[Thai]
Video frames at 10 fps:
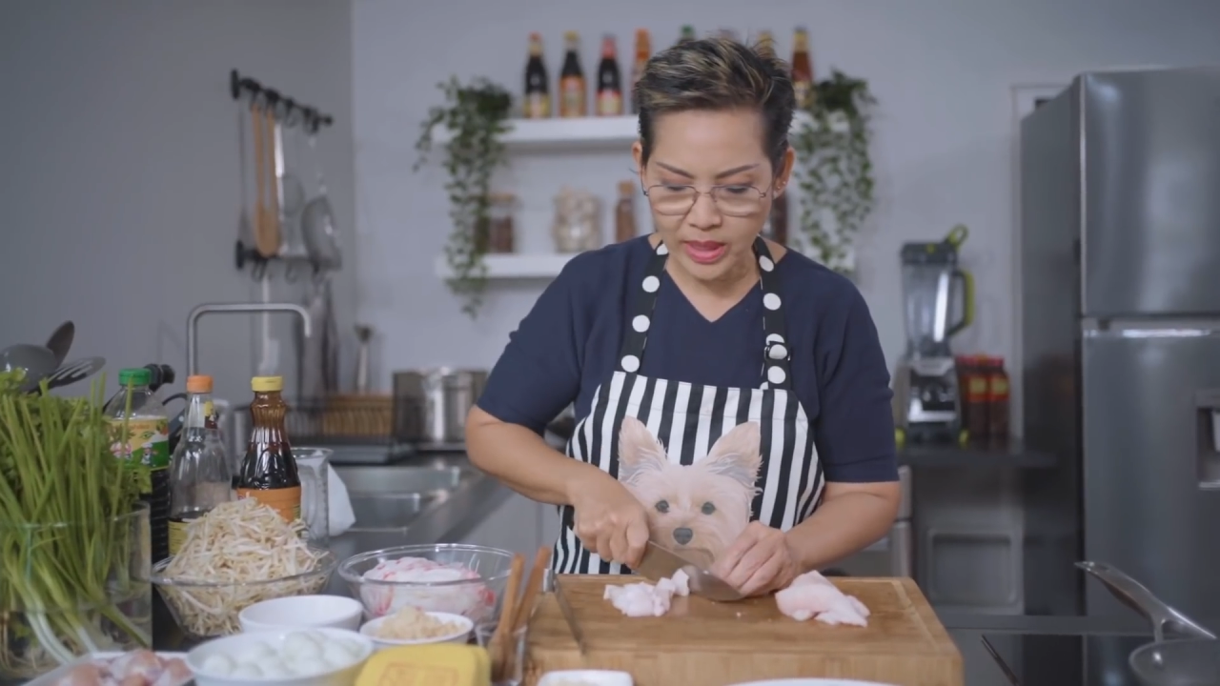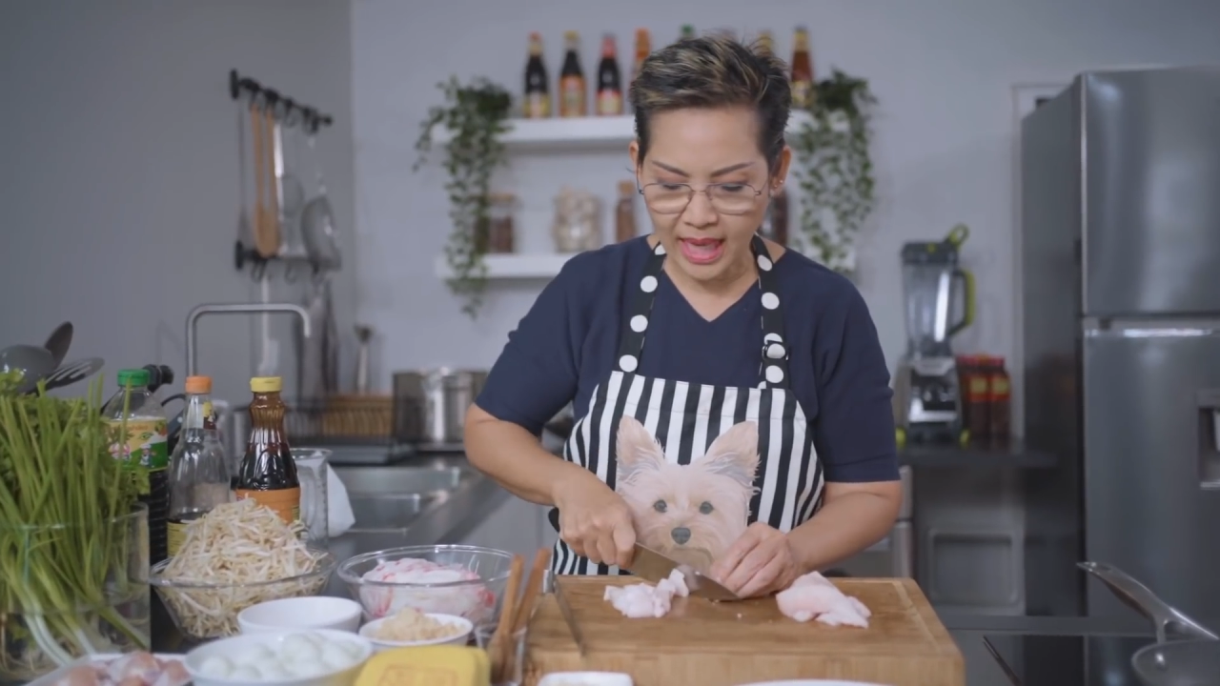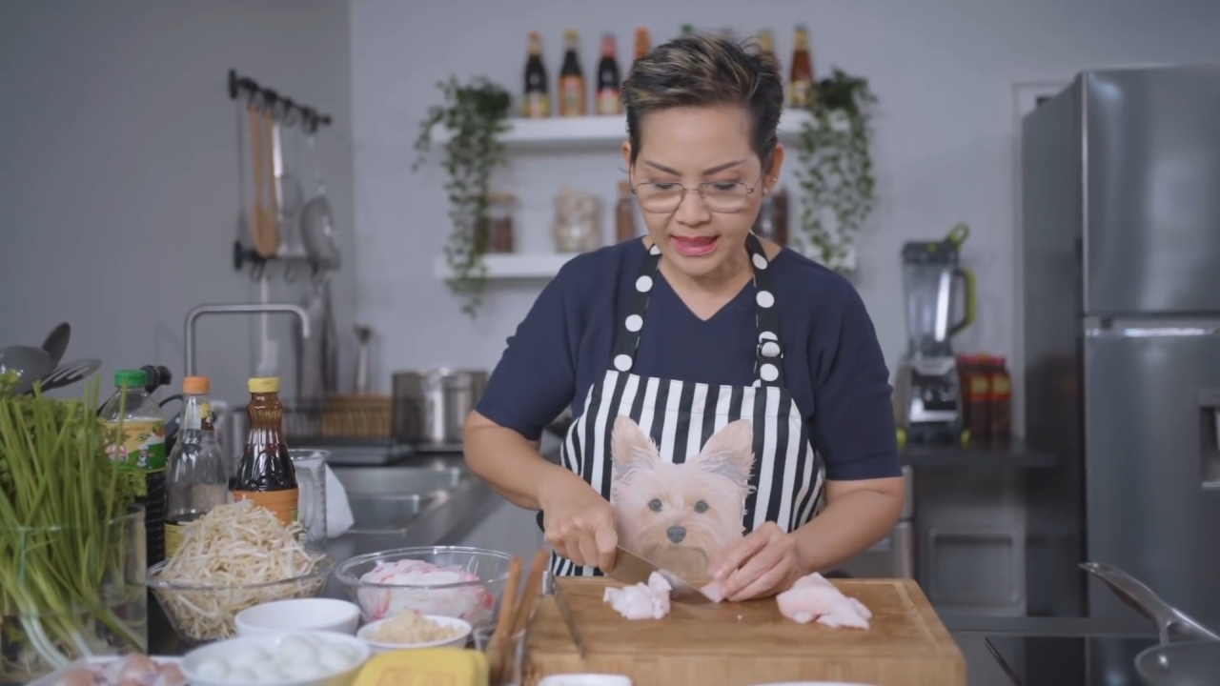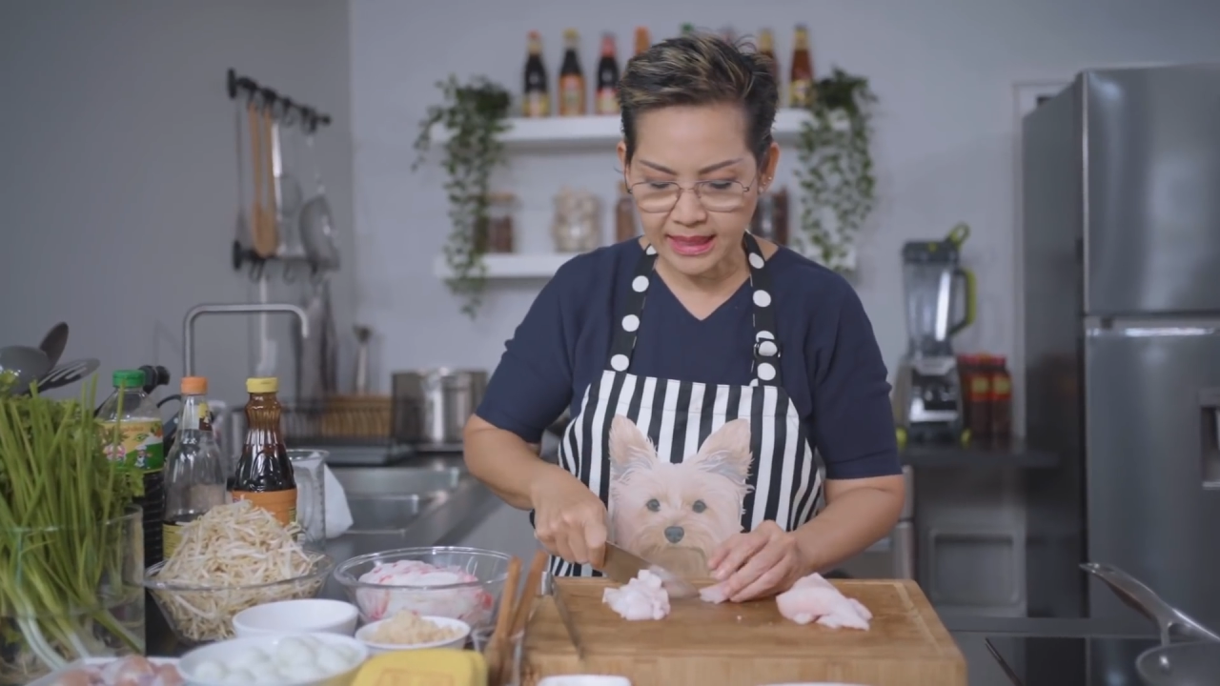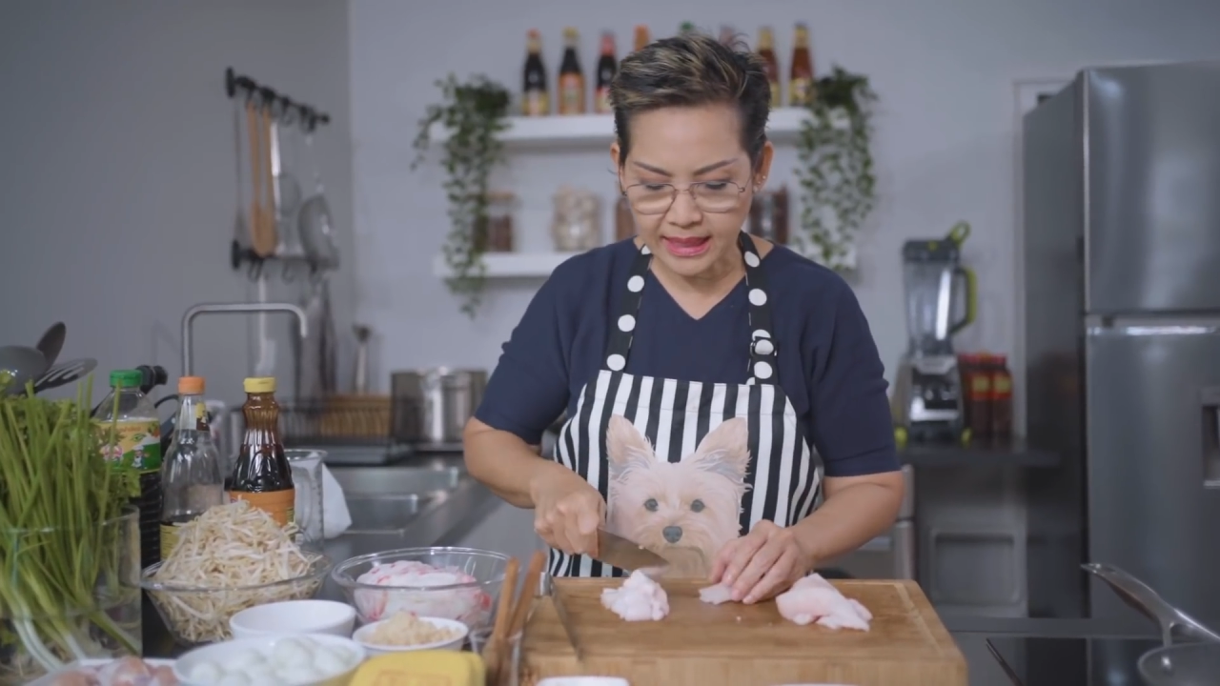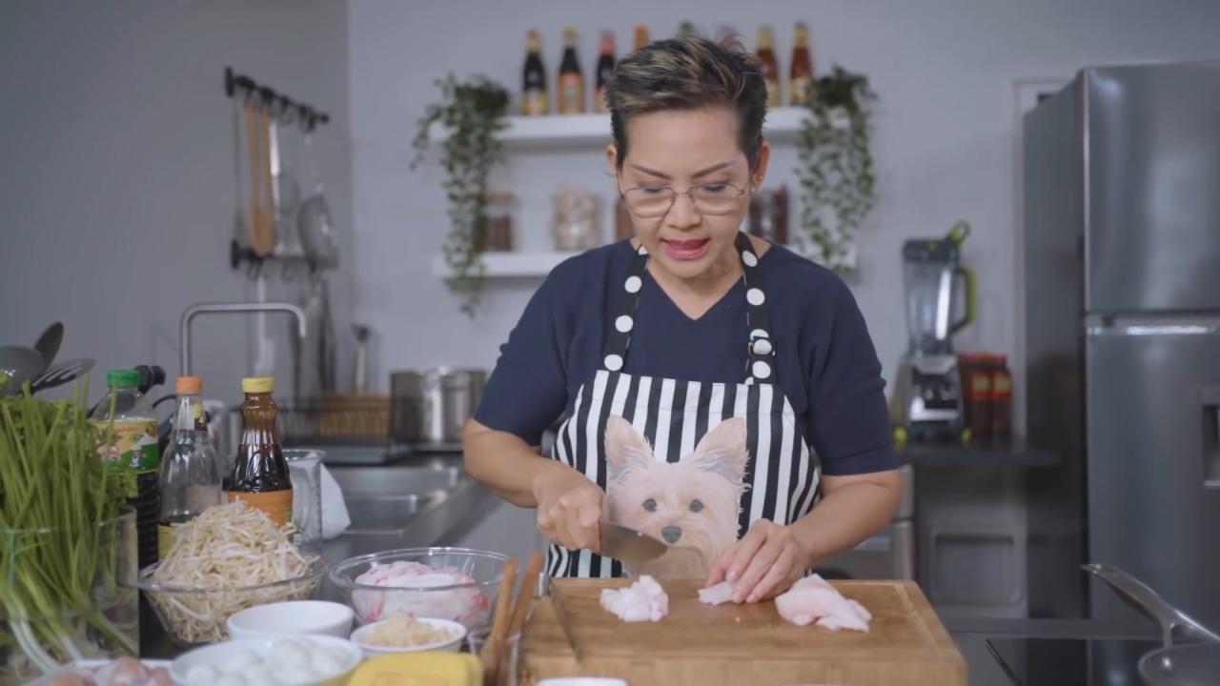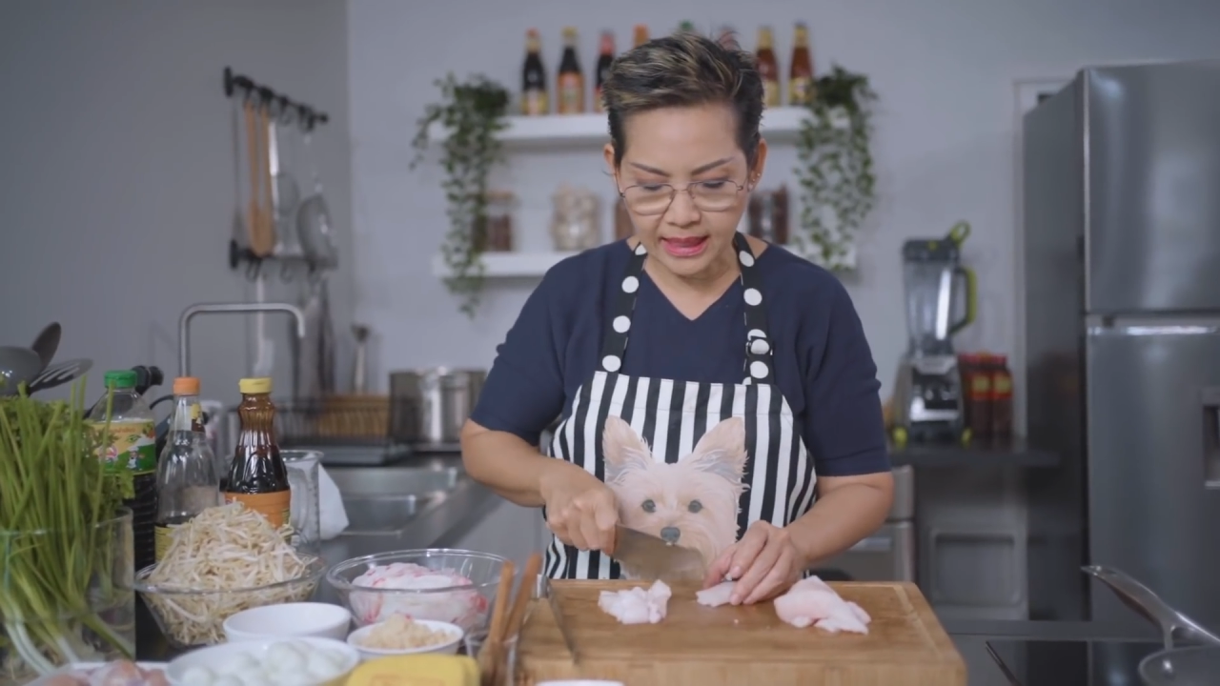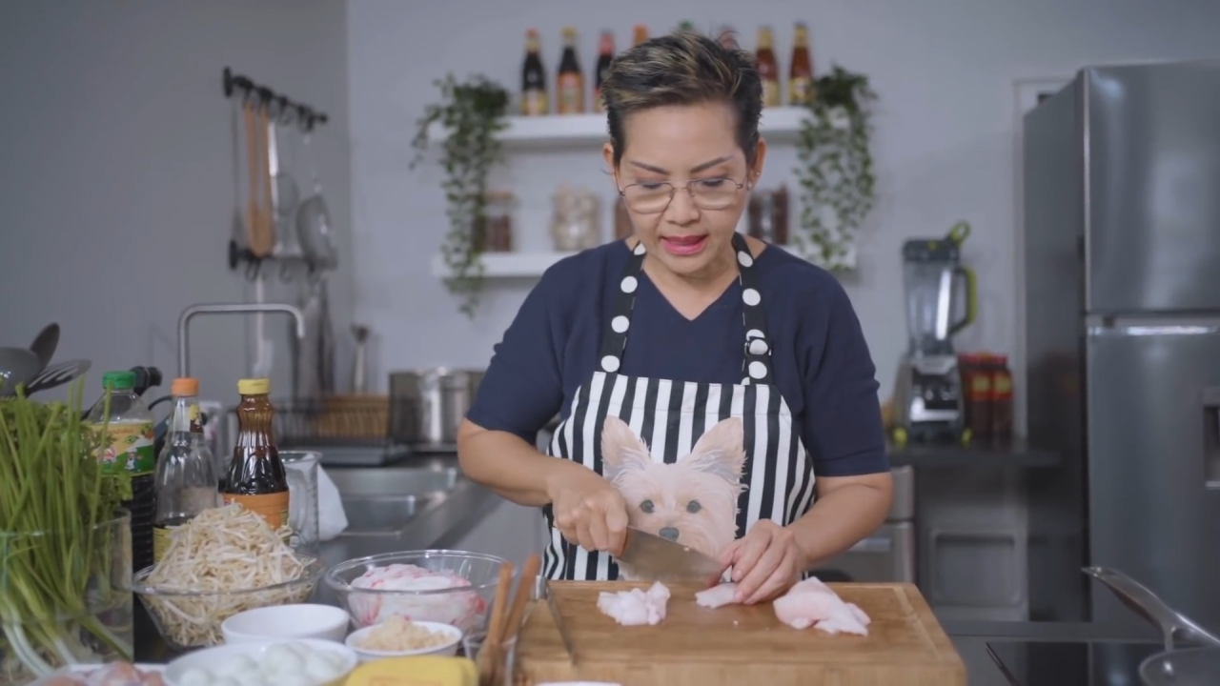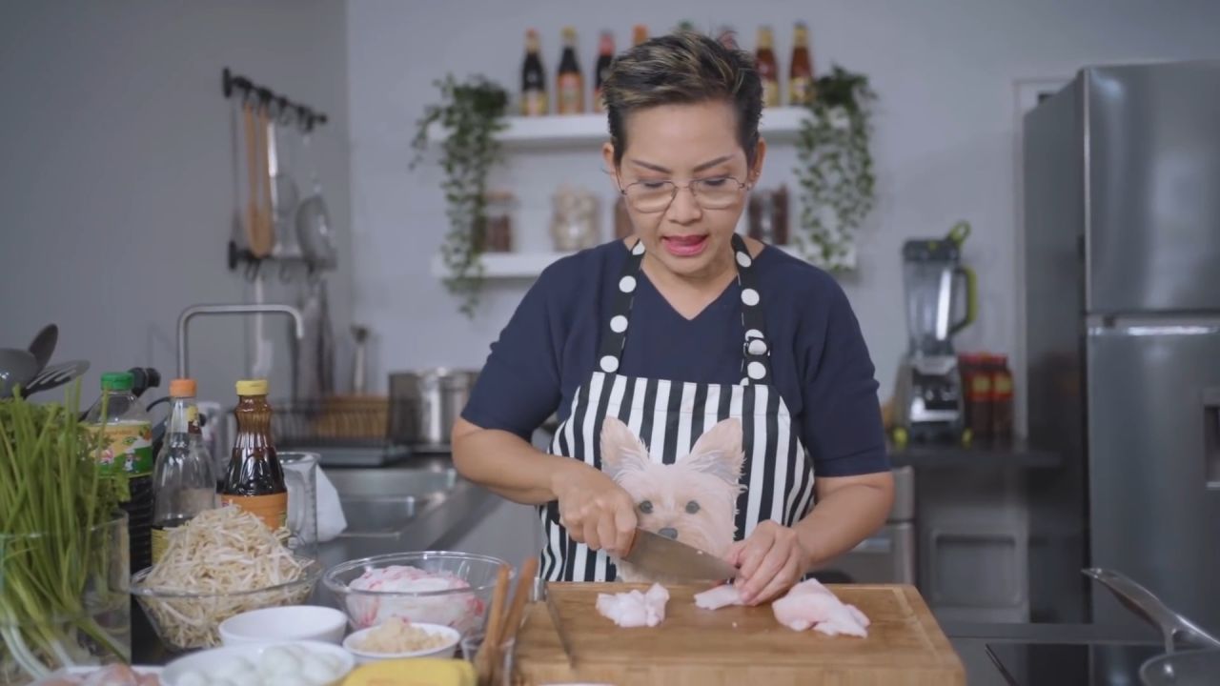นั่นคือ